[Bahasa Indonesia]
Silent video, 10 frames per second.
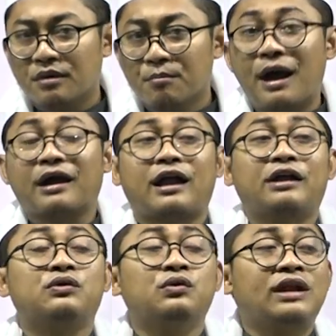
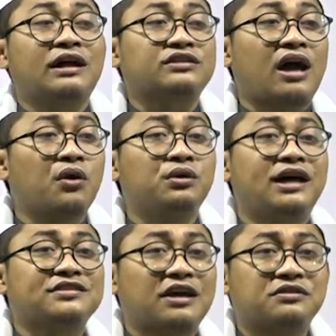bahkan ulang tahun
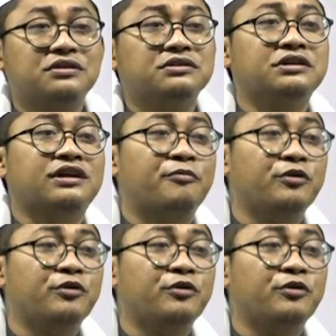na satu je